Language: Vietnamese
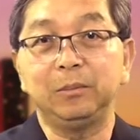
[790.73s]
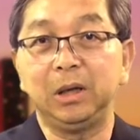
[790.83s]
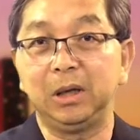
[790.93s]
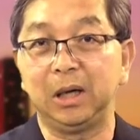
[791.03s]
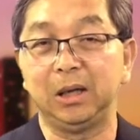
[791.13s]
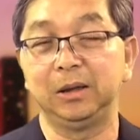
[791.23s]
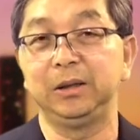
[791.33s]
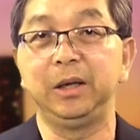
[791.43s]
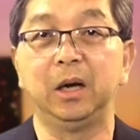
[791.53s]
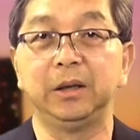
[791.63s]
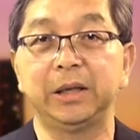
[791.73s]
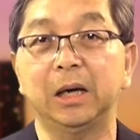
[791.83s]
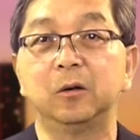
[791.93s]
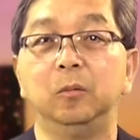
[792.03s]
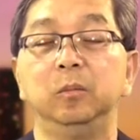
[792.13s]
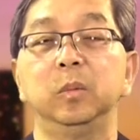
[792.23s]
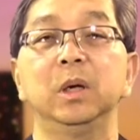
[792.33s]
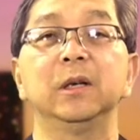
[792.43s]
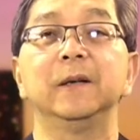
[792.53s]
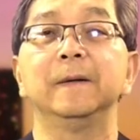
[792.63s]
thì là giờ thì chắc cũng
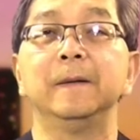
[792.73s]
ờ,